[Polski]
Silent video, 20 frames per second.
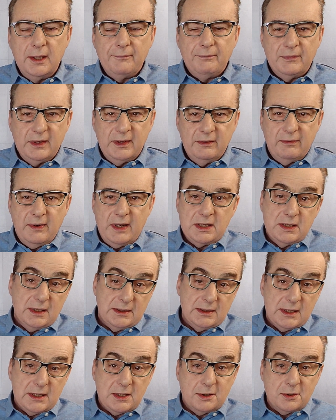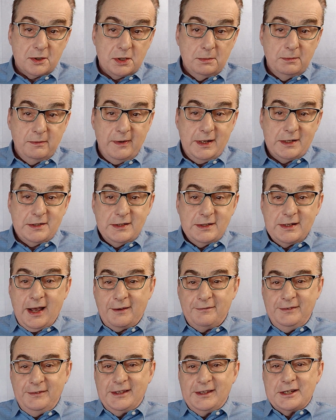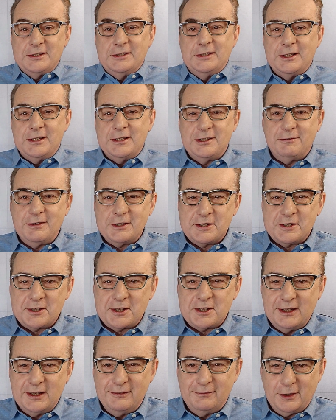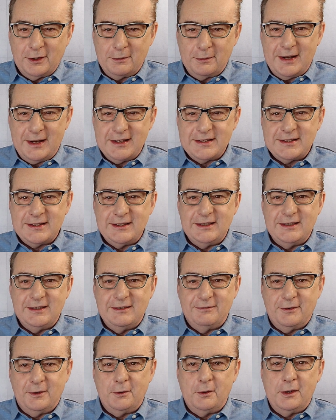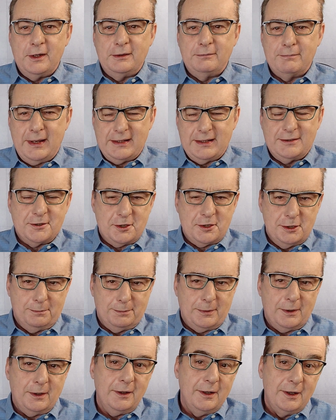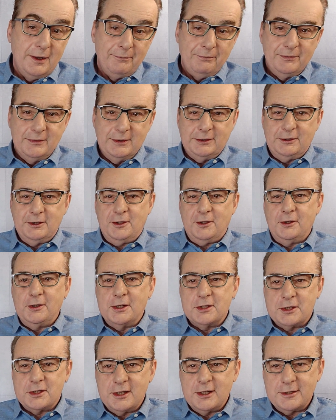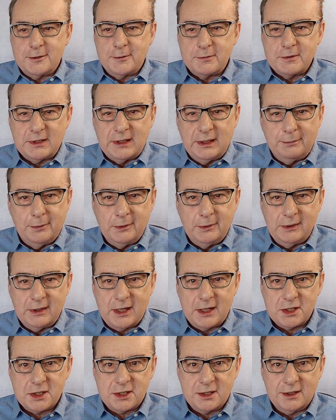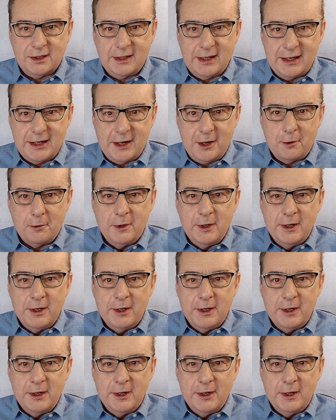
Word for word: i właśnie chcesz otrzymywać, jak widać, najświeższe informacje i w ogóle bardzo szybko, no to koniecznie subskrybuj nasz kanał,